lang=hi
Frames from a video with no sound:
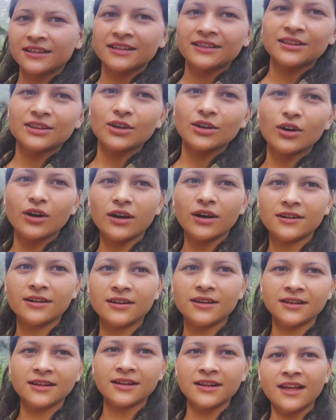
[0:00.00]
तो
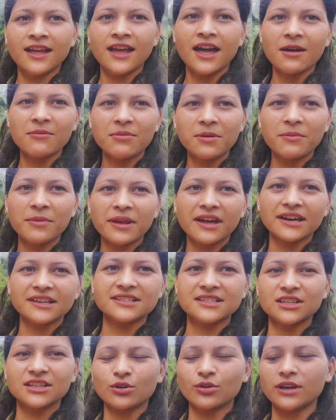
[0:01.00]
अभी मैं घर
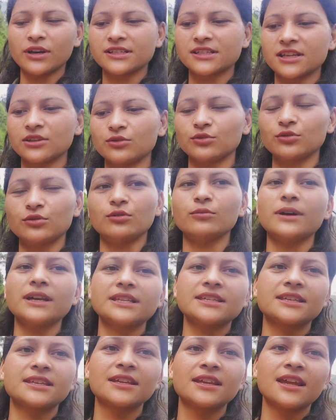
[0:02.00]
से थोड़ा सा दूर हूँ बस
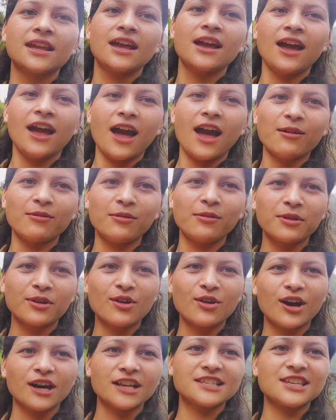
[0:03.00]
अभी मेरे को
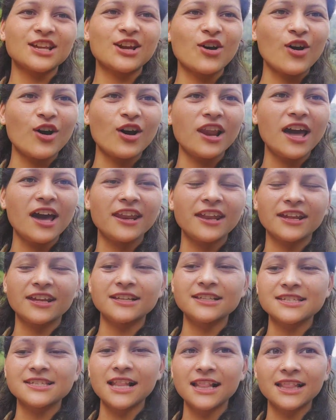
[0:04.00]
घर से कॉल आ रहे हैं कि
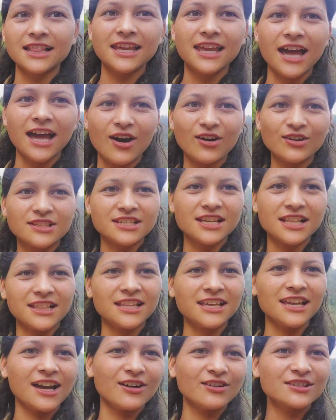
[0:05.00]
जल्दी आओ
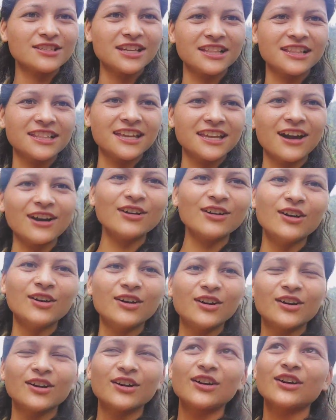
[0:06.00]
जल्दी आओ जल्दी आओ
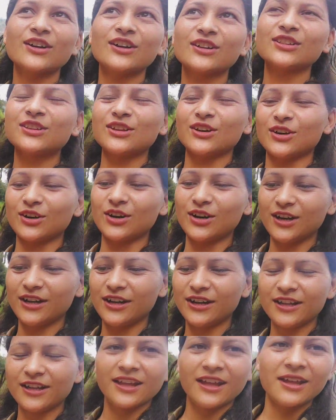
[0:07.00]
तो
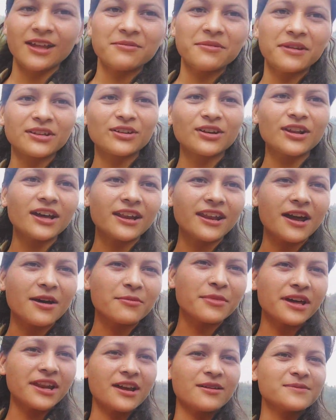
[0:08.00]
मैं थोड़ा आराम
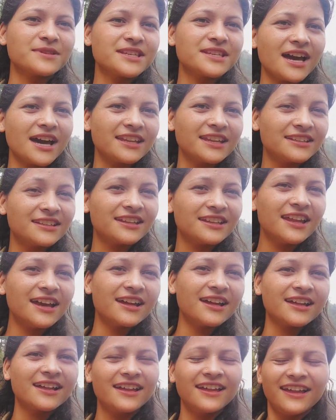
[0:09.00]
आराम से आ रही थी ना
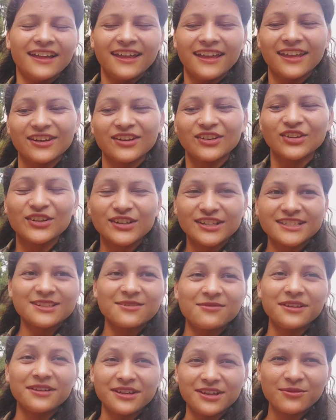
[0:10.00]
मैंने थोड़ी सी
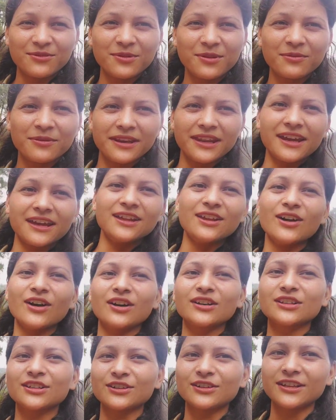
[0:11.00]
वीडियो भी बनाई और
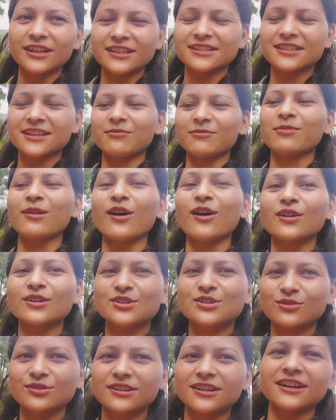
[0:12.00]
थोड़ा सा ब्लॉग
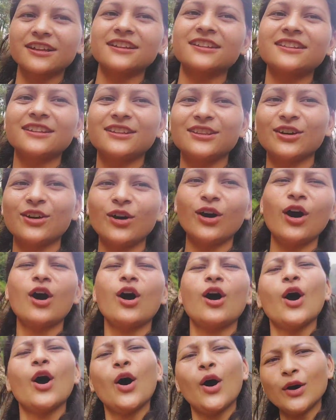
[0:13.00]
शूट करी थी तो
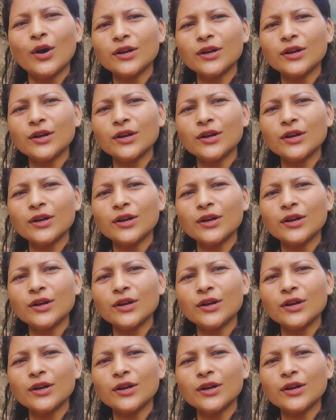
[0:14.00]
हो